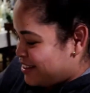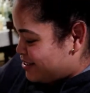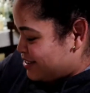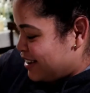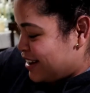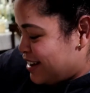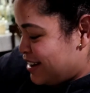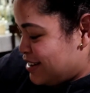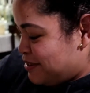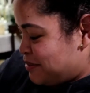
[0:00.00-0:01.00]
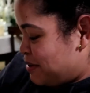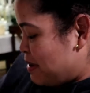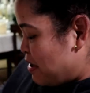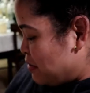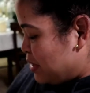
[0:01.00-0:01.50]
no se crean, él siempre
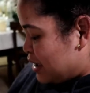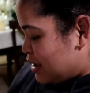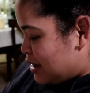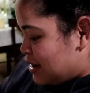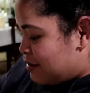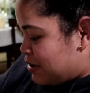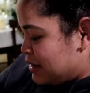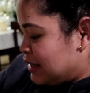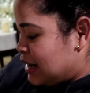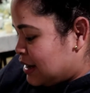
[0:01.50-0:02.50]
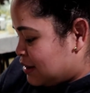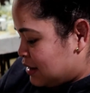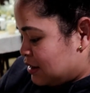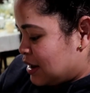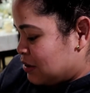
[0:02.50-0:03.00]
me ayuda a lavar
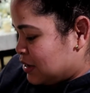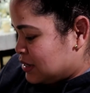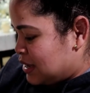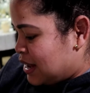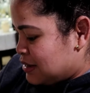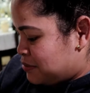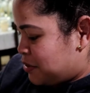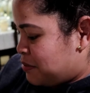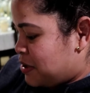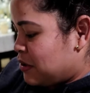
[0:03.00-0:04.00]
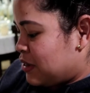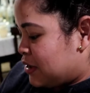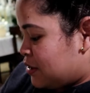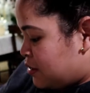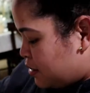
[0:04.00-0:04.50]
trastes, a lo que sea, siempre me
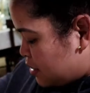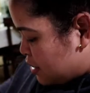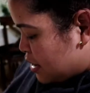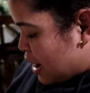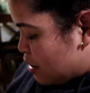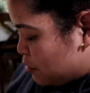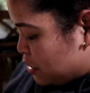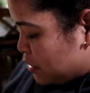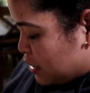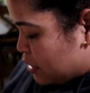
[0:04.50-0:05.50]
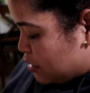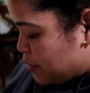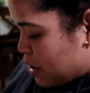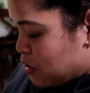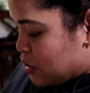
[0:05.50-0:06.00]
ayuda. A lo único que no
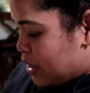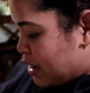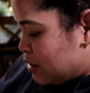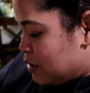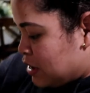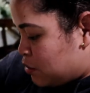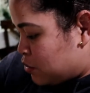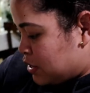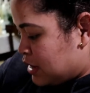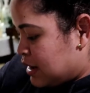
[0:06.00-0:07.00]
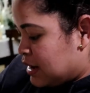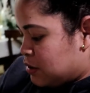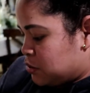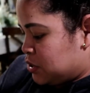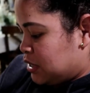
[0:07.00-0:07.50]
me ayuda, que no le gusta, es a
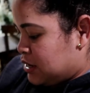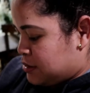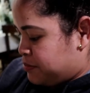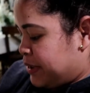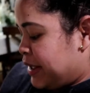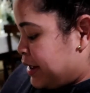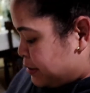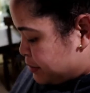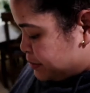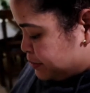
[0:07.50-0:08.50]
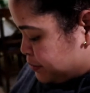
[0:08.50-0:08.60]
la cocina, pero